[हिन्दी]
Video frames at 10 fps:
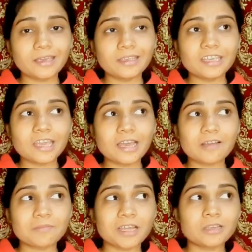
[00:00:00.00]
कि ये
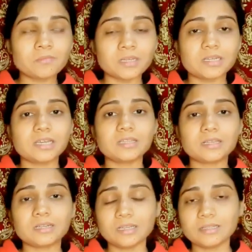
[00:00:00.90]
हमारी मीडिया
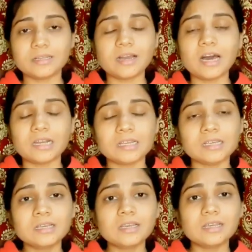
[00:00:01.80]
तक नहीं दिखा
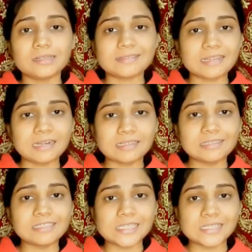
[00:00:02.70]
रही इस तरह की
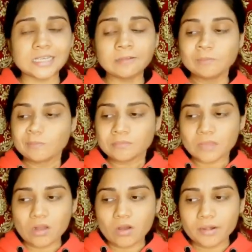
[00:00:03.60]
चीज़ें
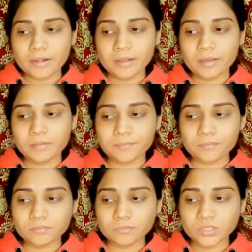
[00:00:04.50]
और
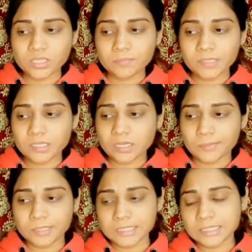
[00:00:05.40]
मुझे भी
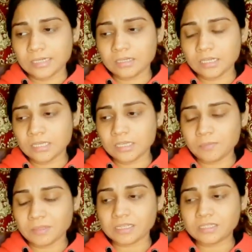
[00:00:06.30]
अभी रिसेंटली ही
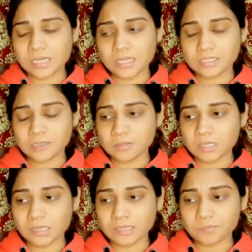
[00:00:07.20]
पता चला जब
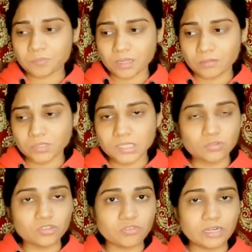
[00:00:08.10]
ये मुझे
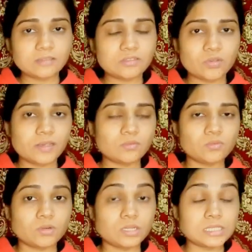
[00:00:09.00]
कुछ फ्रेंड्स जो हैं
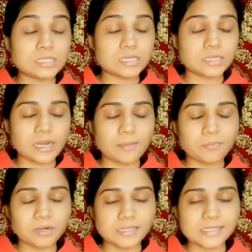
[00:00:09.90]
उन्होंने इंस्टाग्राम
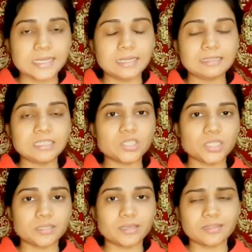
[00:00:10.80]
पर इसका लिंक
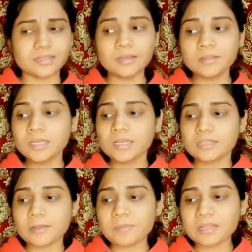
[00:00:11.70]
शेयर किया था
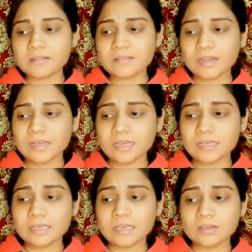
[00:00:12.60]
तब पता चला कि
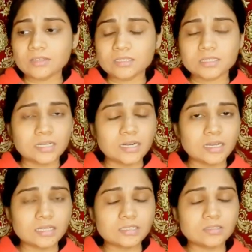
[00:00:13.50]
ये इस
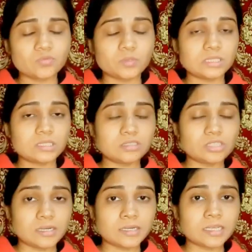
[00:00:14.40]
तरह की सिचुएशन
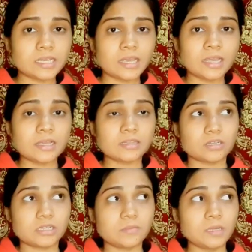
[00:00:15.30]
चल रही है
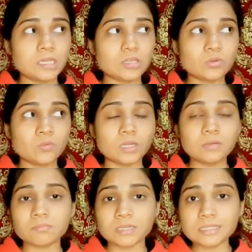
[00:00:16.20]
तकरीबन ये तो
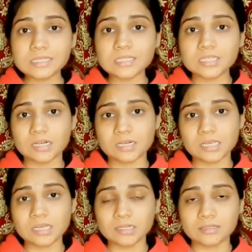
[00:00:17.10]
वन मंथ से चल रही
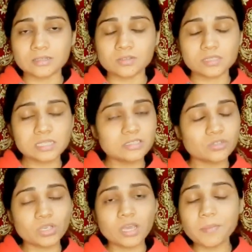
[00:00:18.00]
है कंटिन्यूसली जो
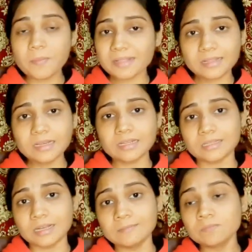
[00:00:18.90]
कि हमें पता ही नहीं
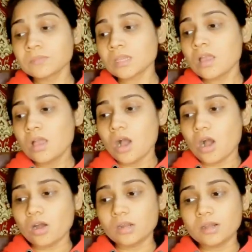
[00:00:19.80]
था
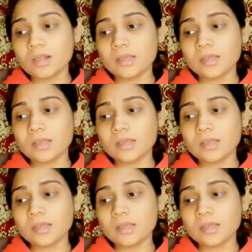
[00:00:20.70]
और